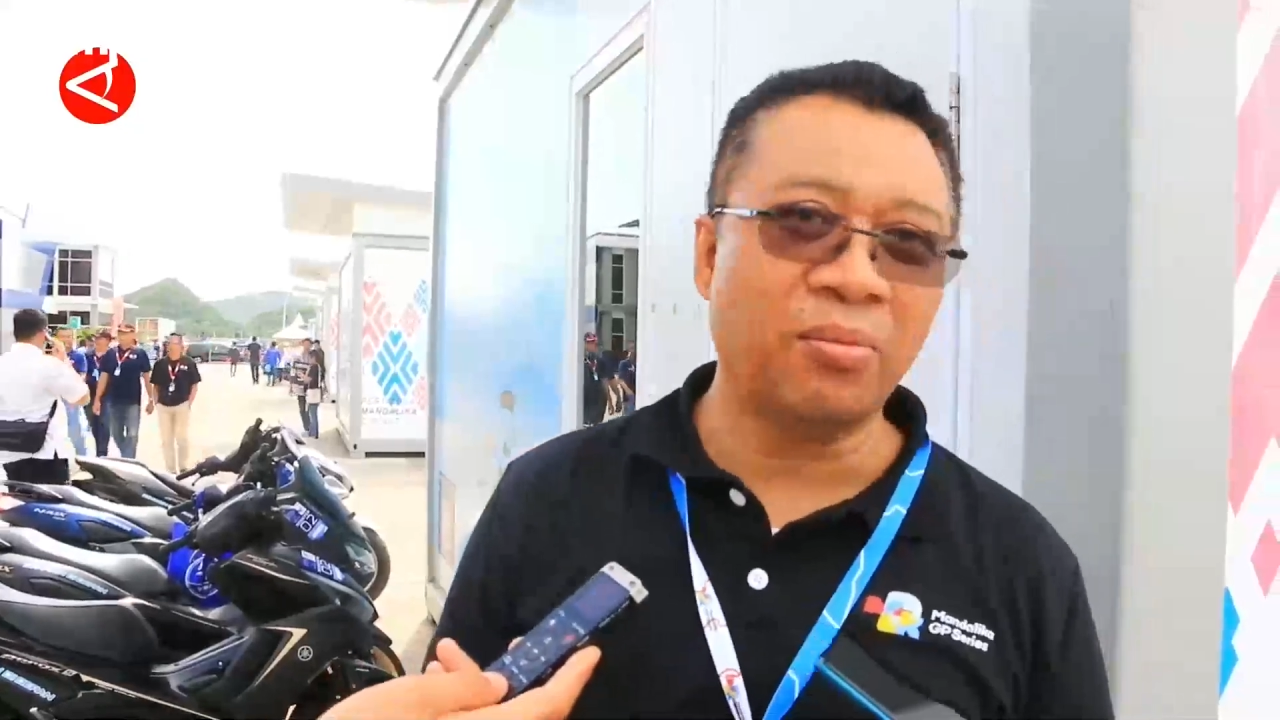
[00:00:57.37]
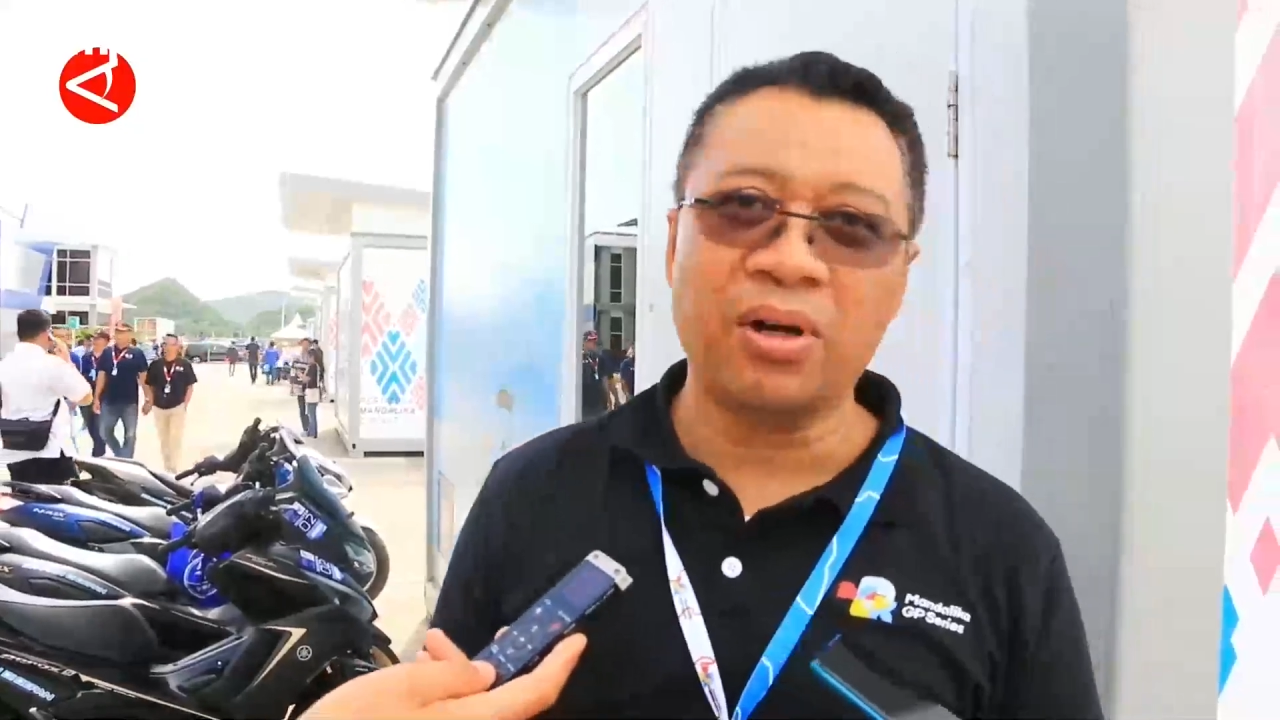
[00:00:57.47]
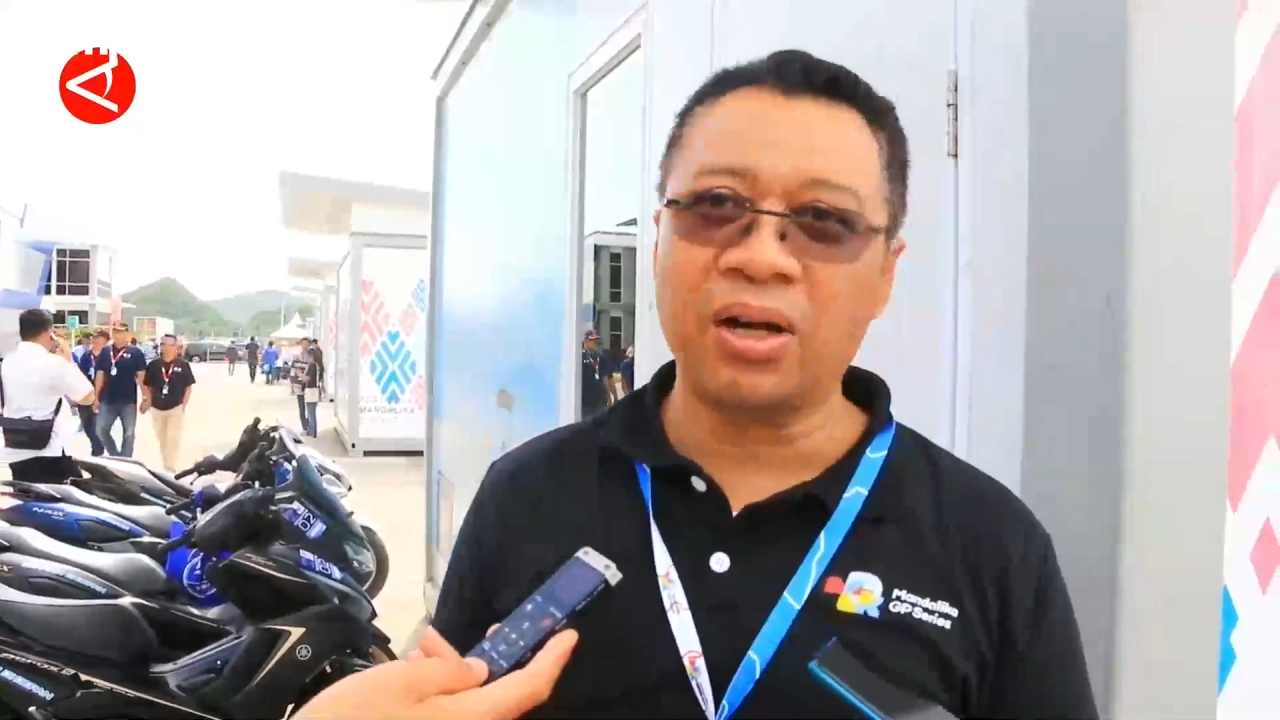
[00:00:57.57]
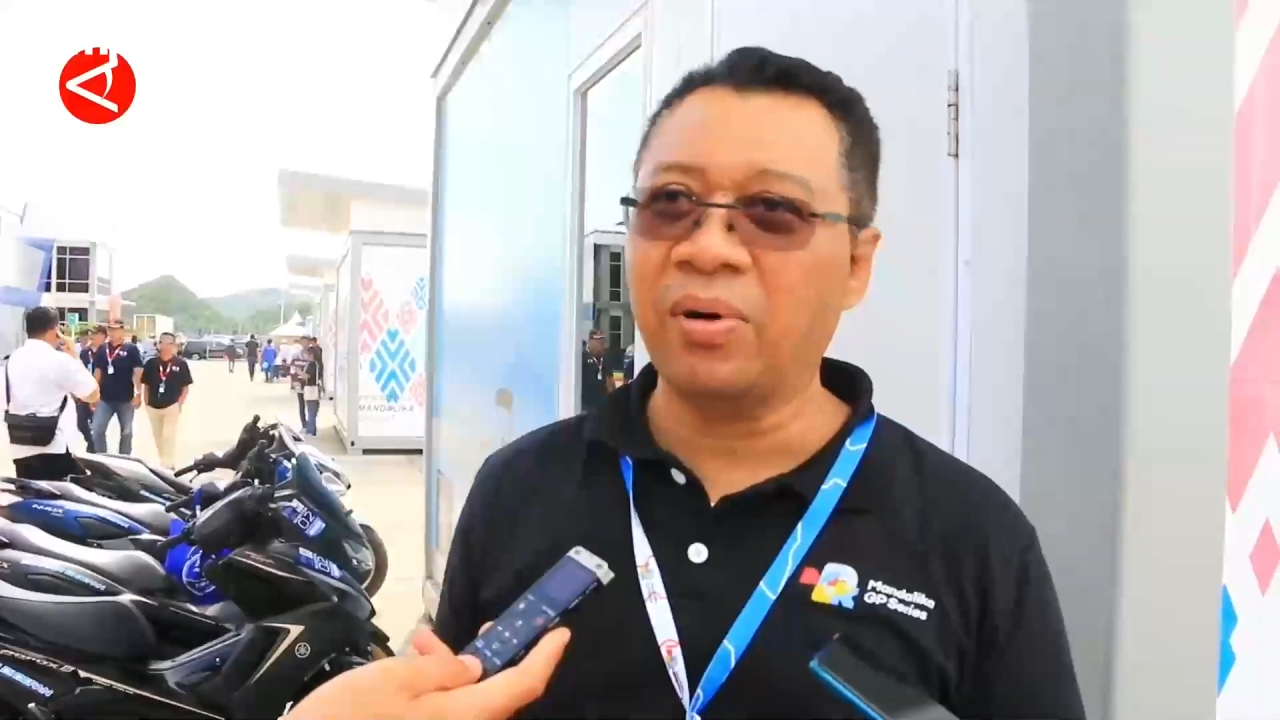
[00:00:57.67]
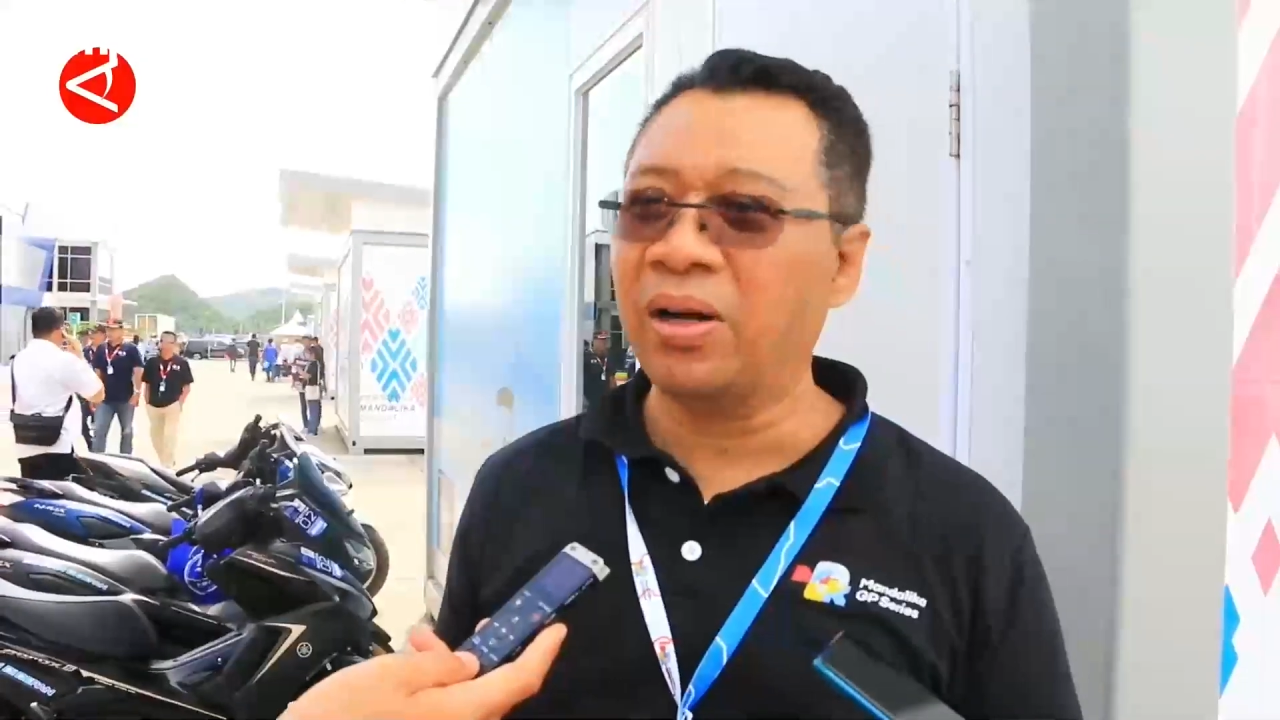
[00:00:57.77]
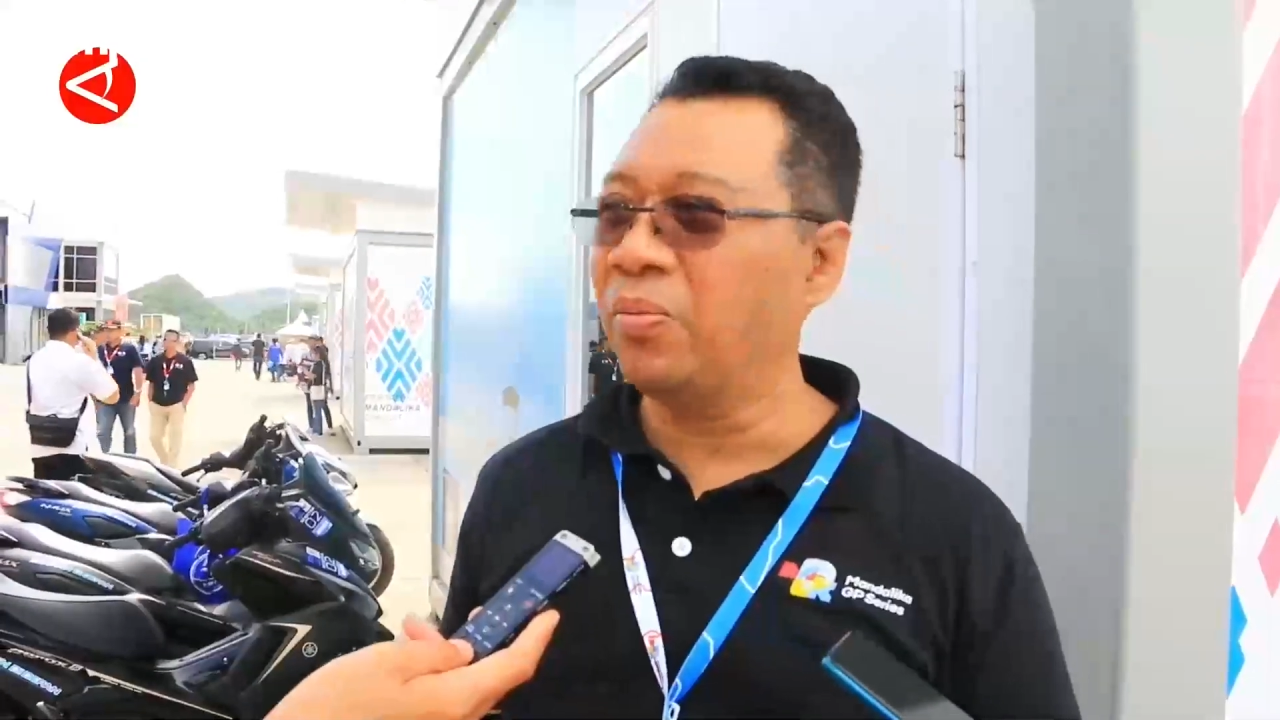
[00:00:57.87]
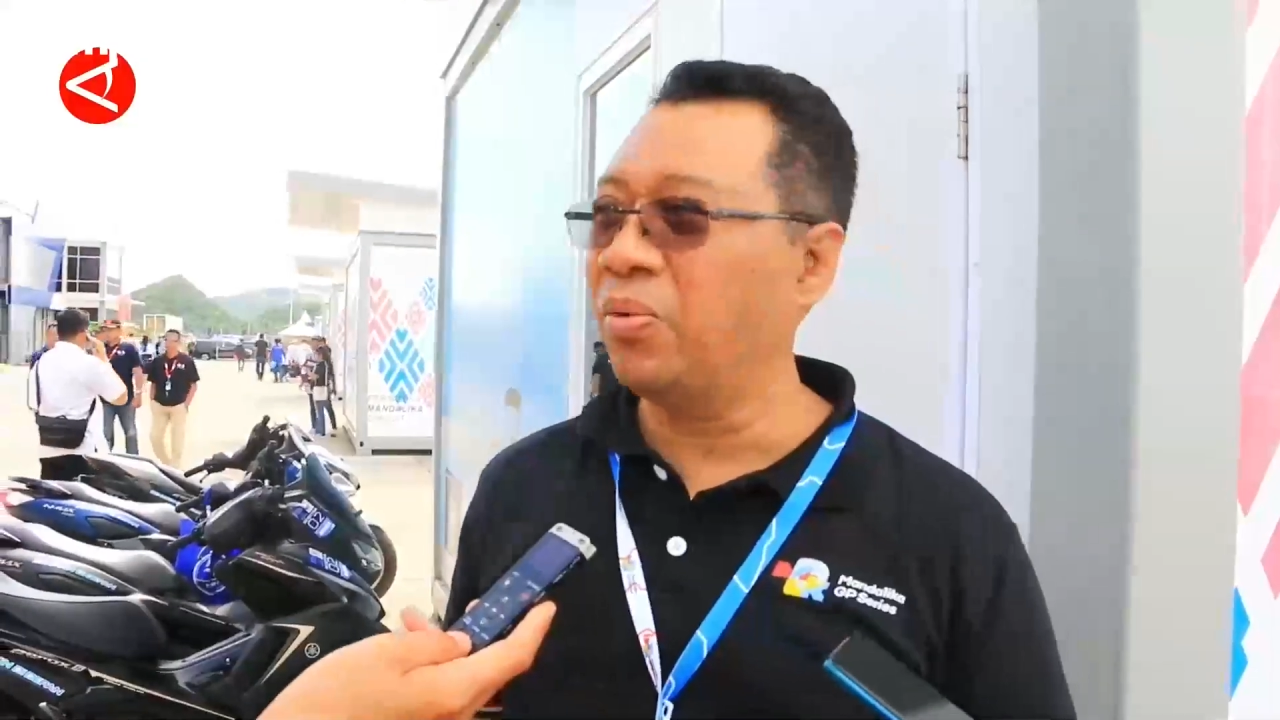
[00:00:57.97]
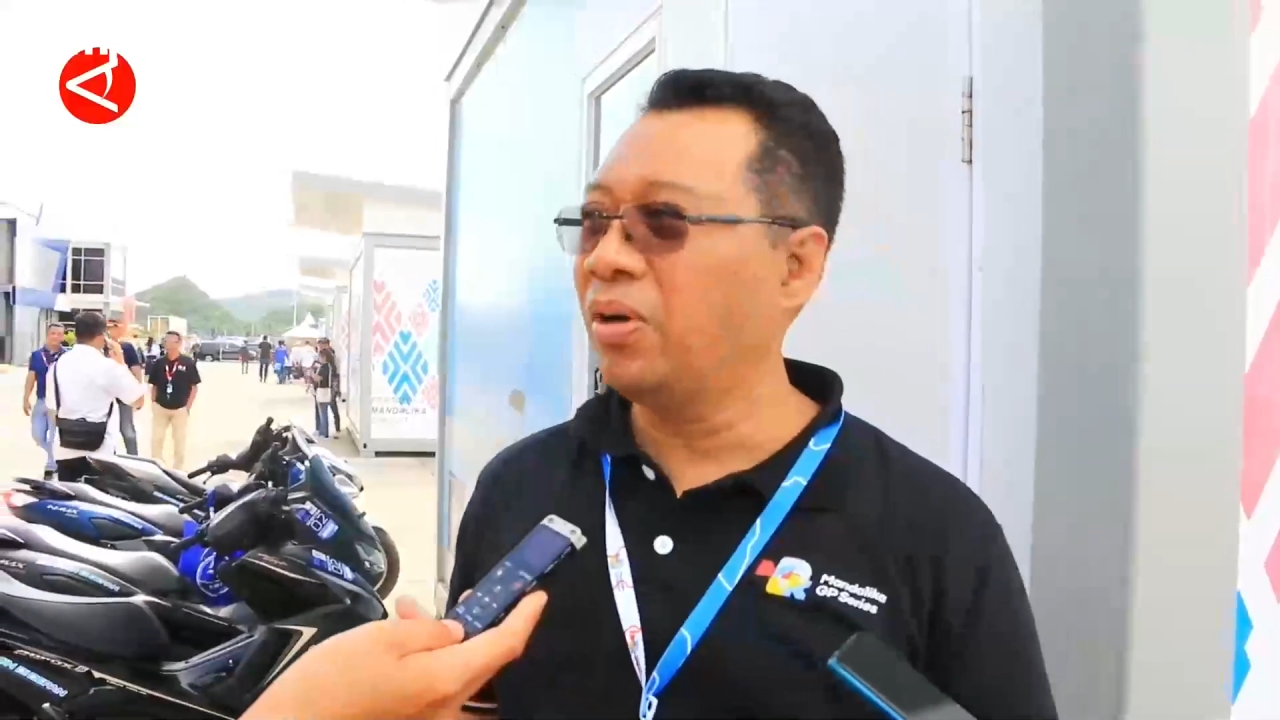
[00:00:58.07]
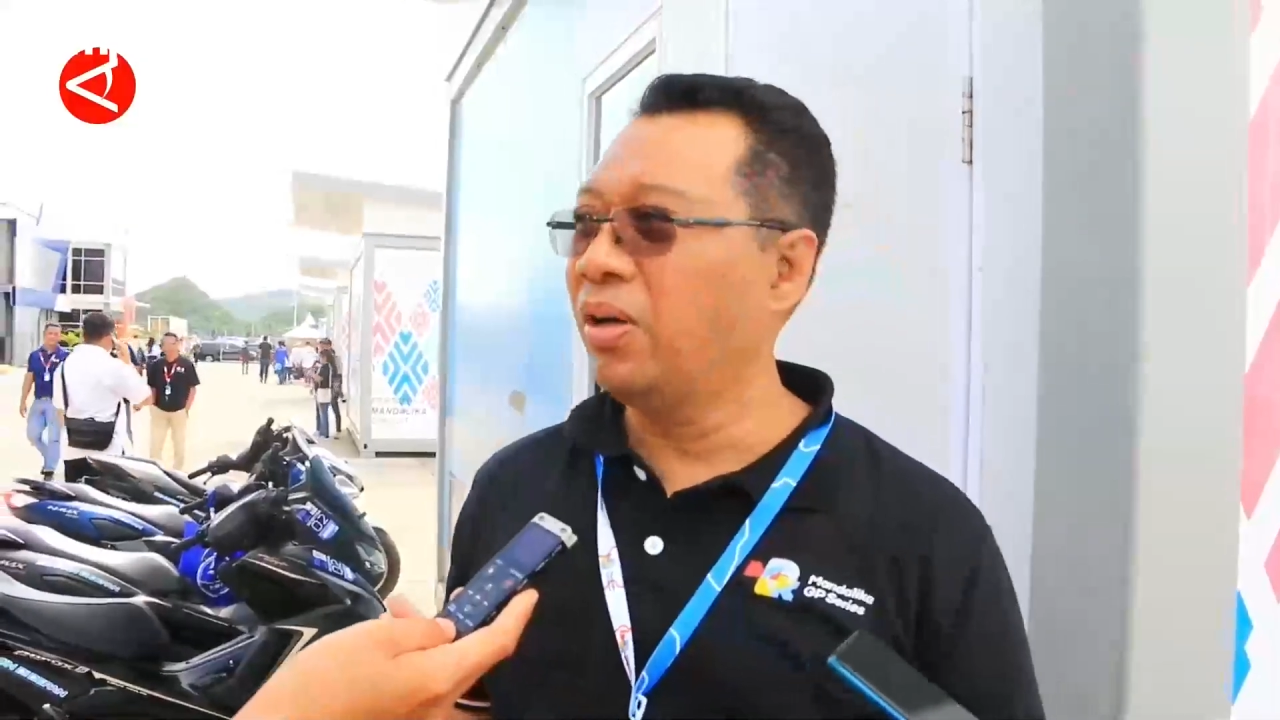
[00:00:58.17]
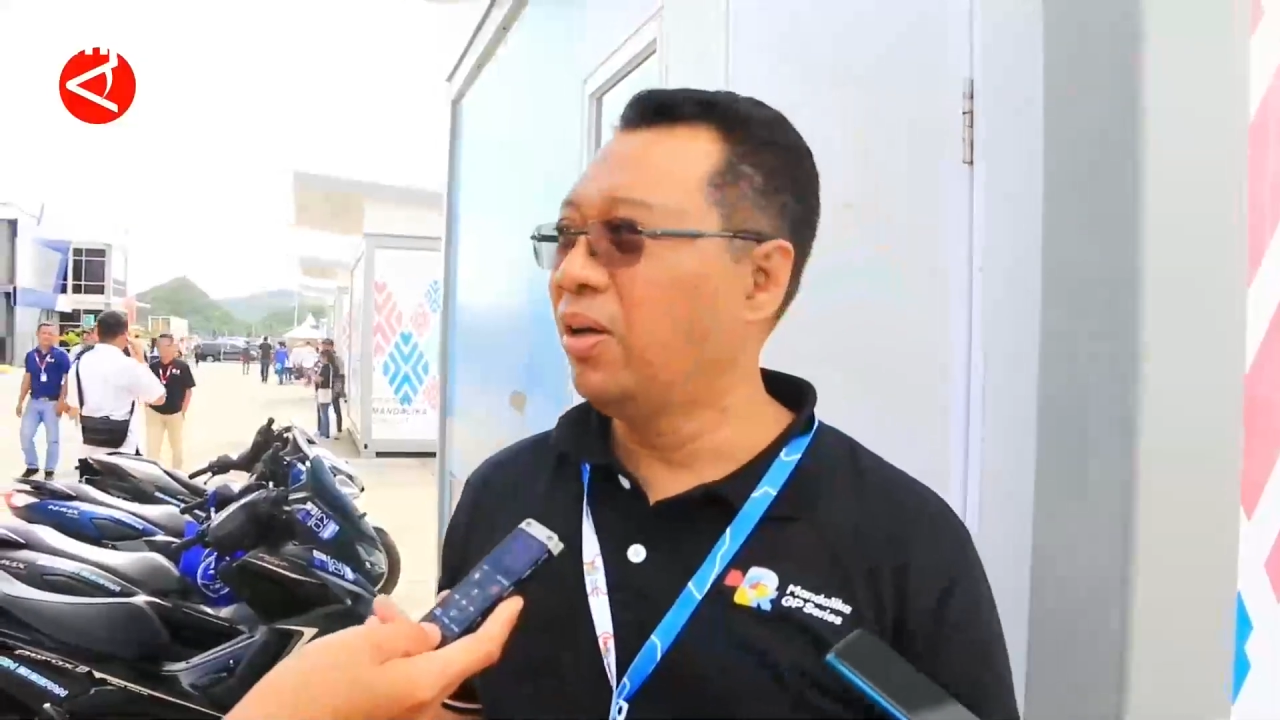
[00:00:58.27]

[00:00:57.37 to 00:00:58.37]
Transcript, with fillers: bagaimanapun